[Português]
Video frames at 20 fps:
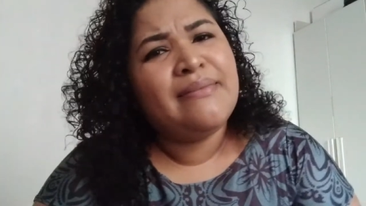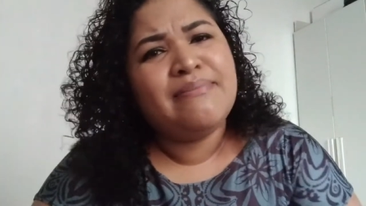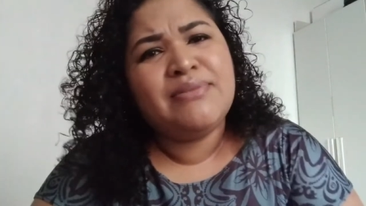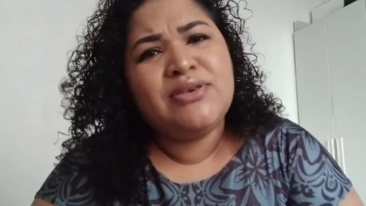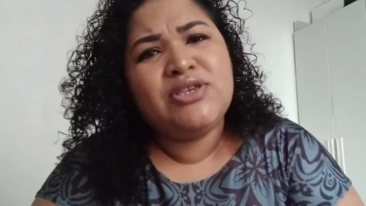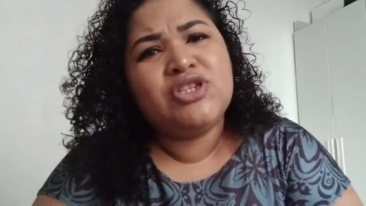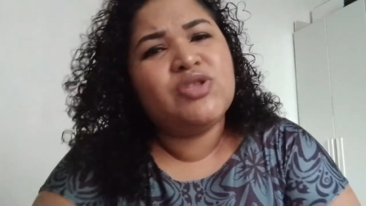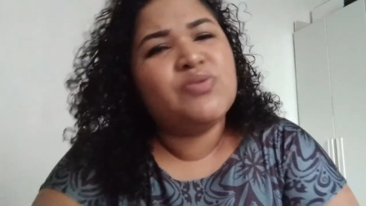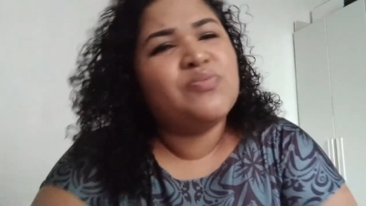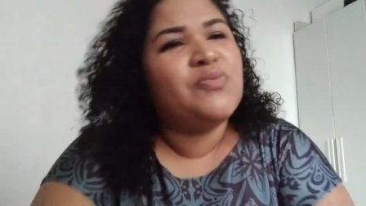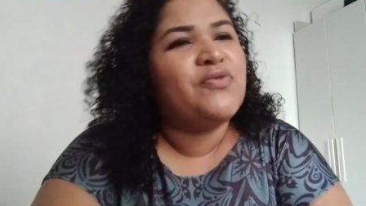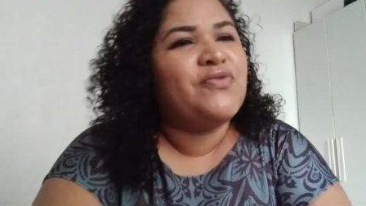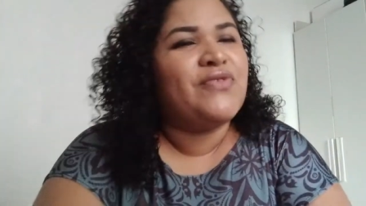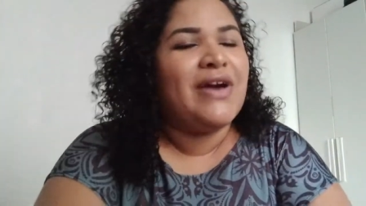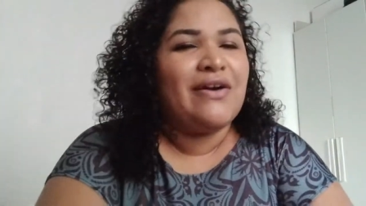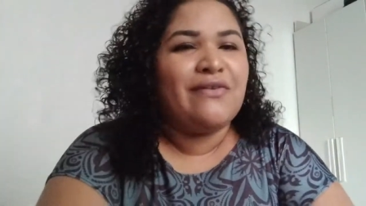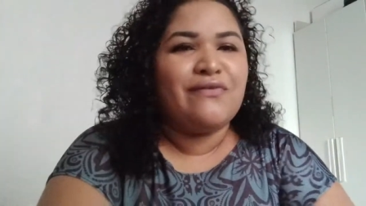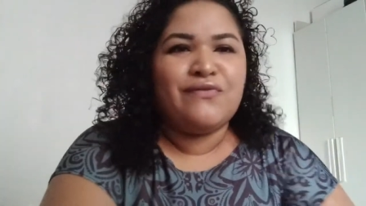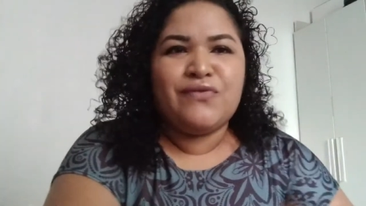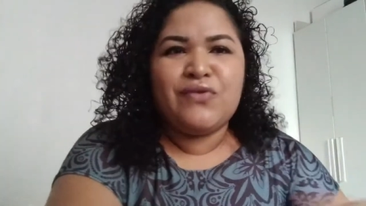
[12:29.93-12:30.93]
pedindo por
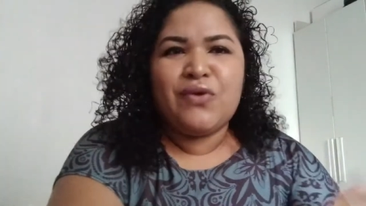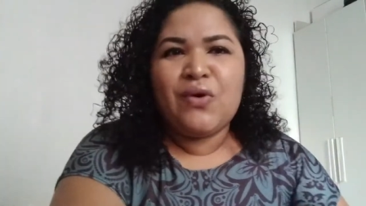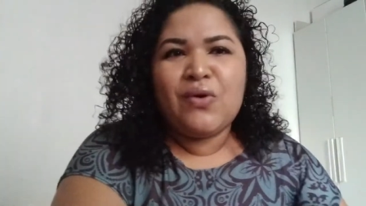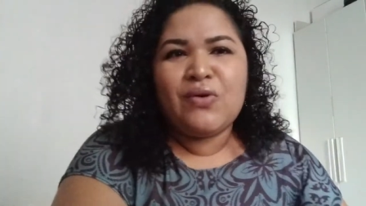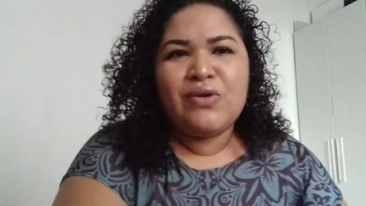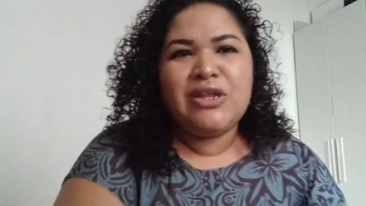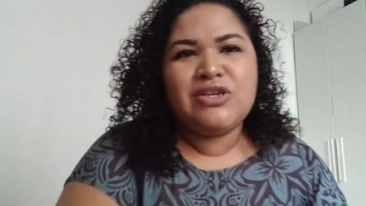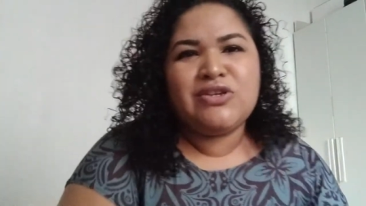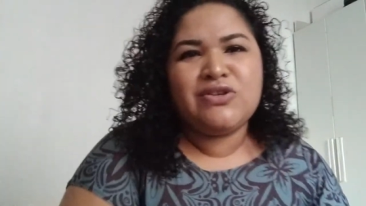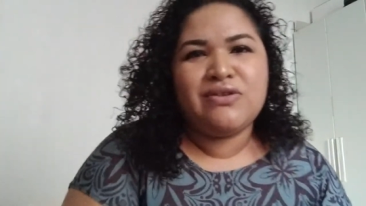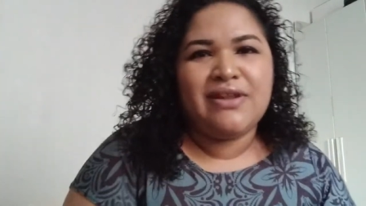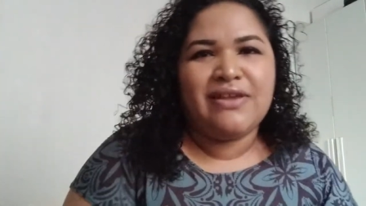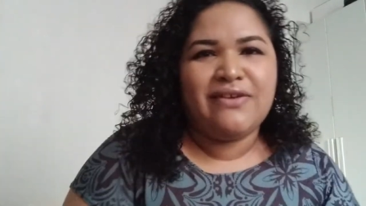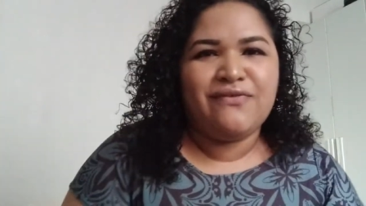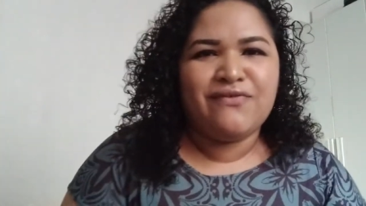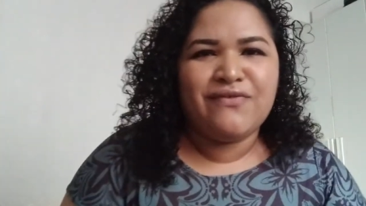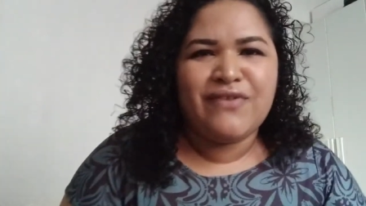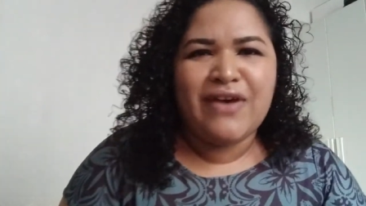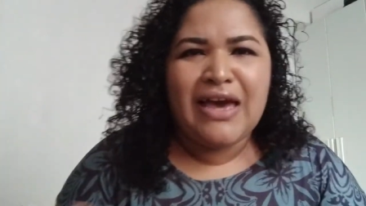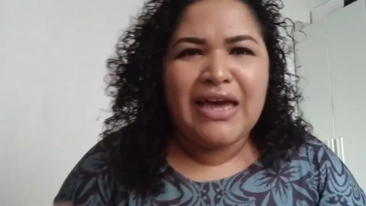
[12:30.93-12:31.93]
favor, deixa eu
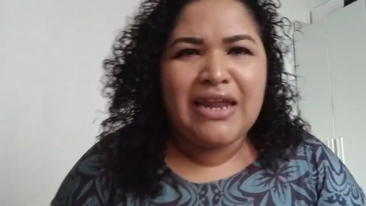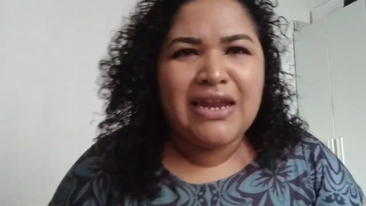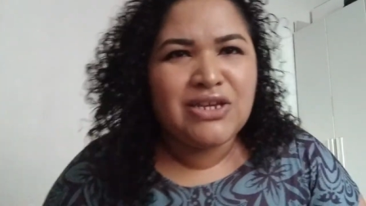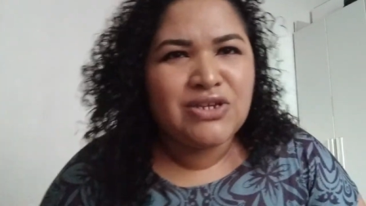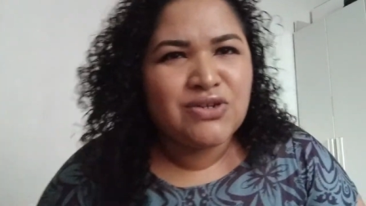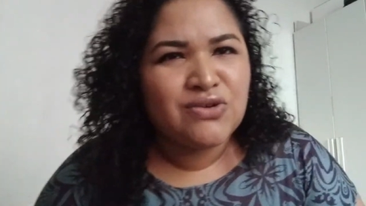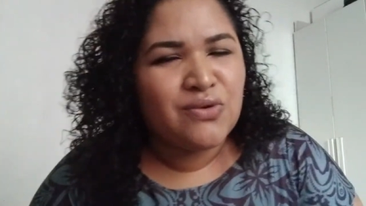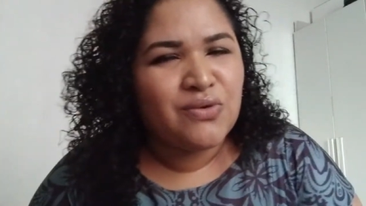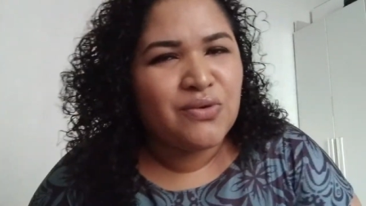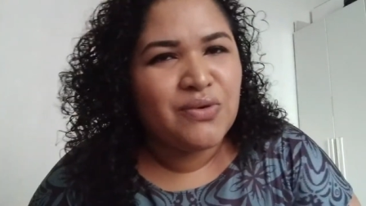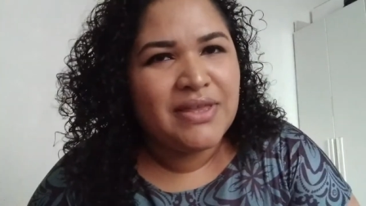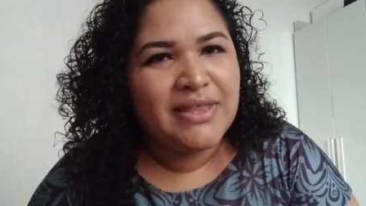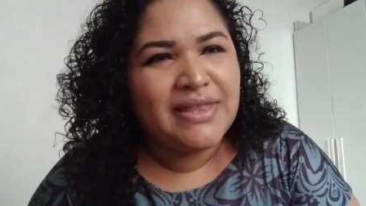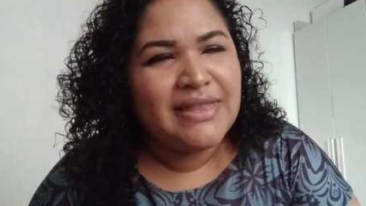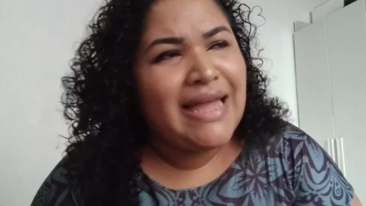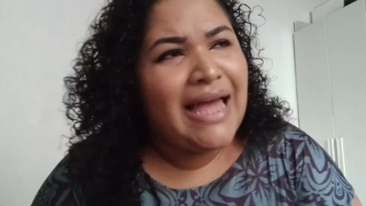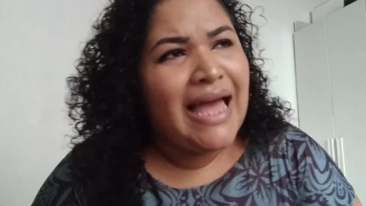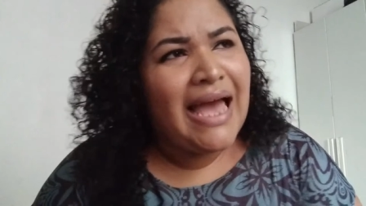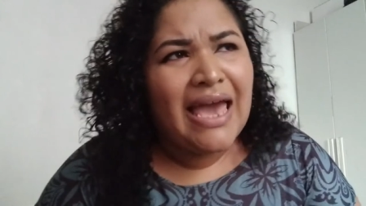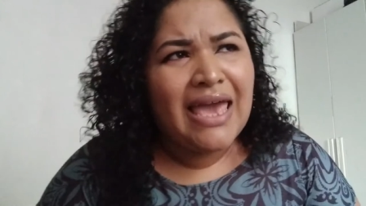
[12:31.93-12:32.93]
levar, deixa eu
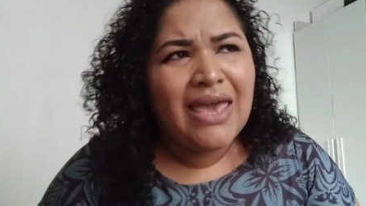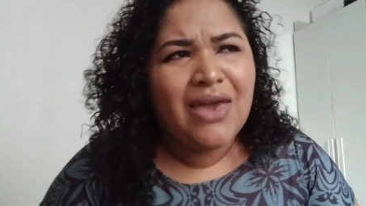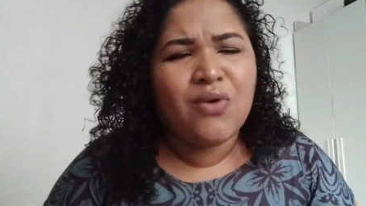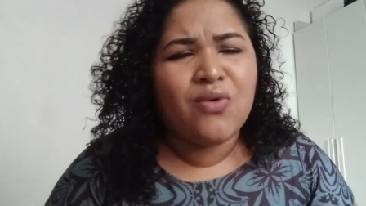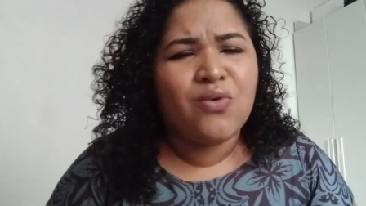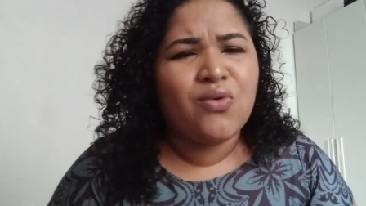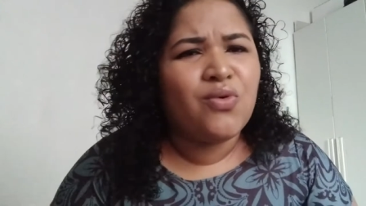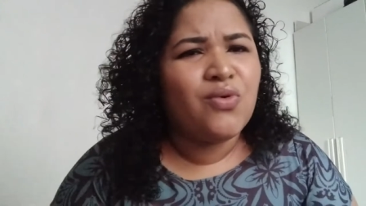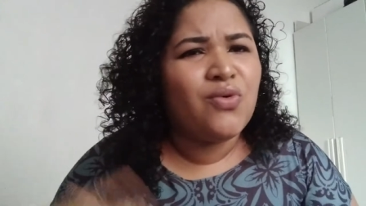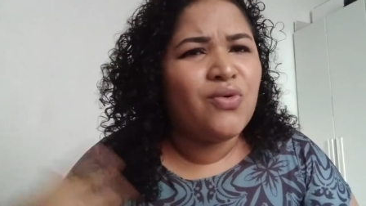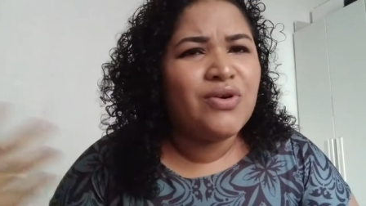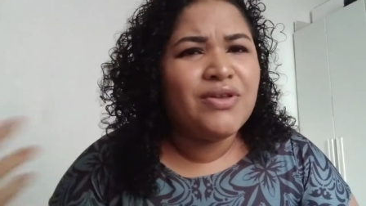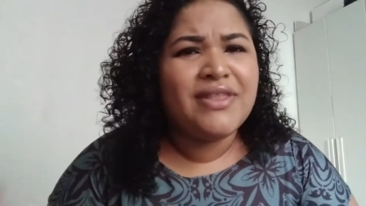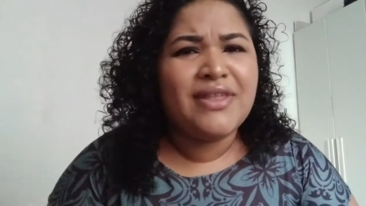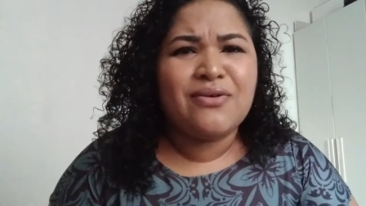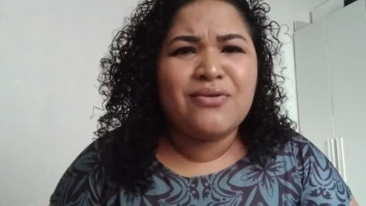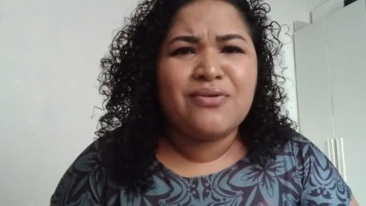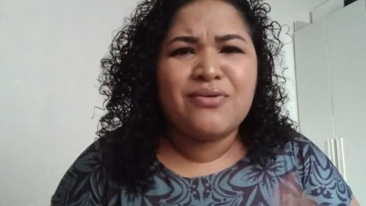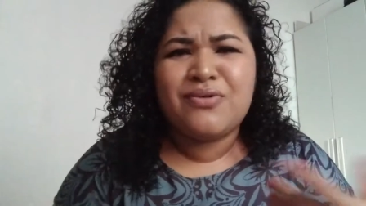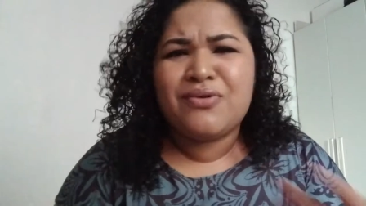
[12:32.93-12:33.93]
cuidar, eu
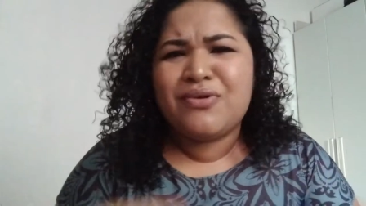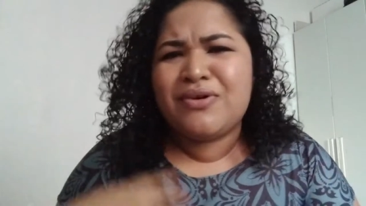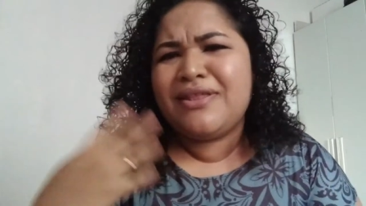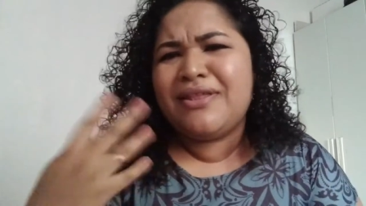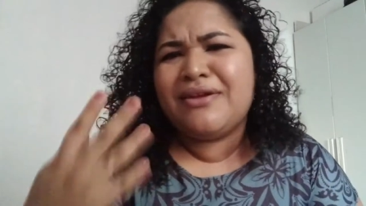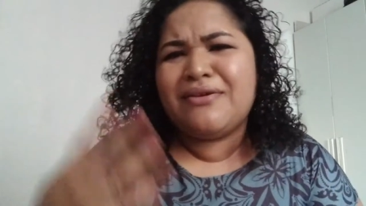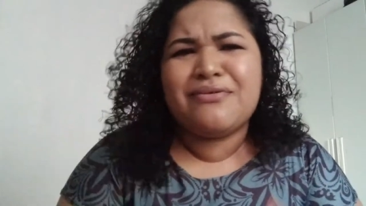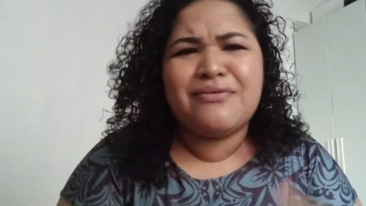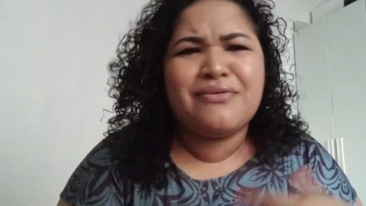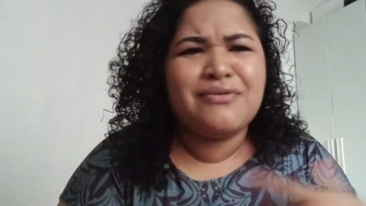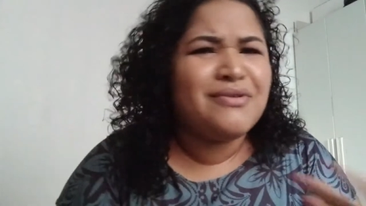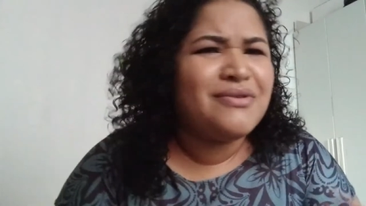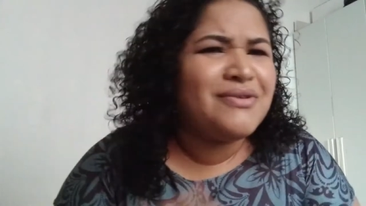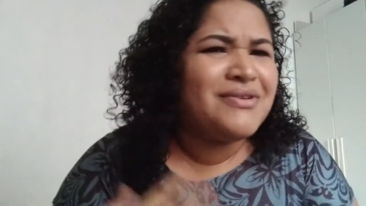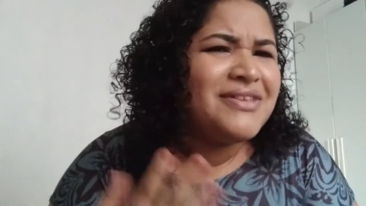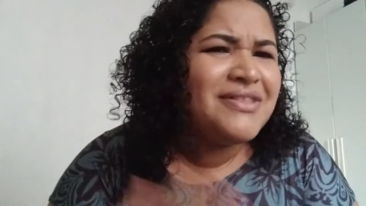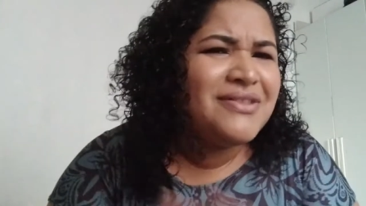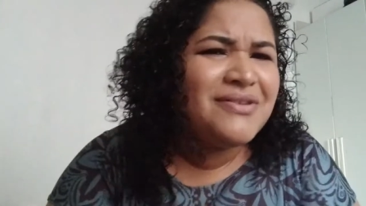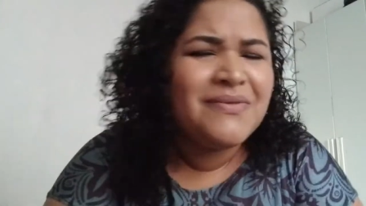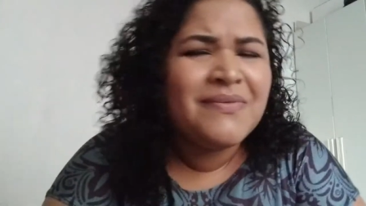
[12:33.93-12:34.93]
cuido, eu cuido, eu
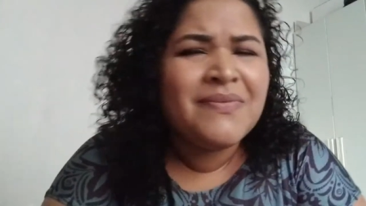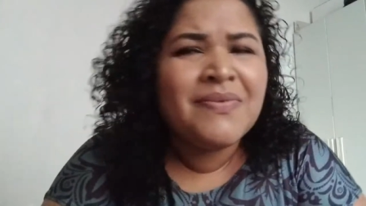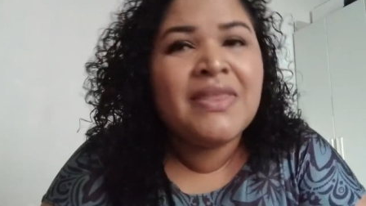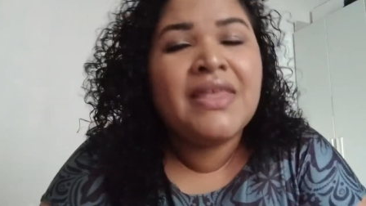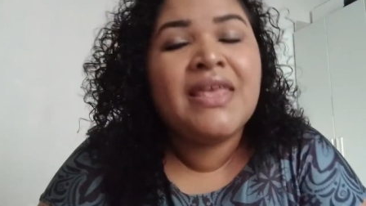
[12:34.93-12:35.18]
cuido.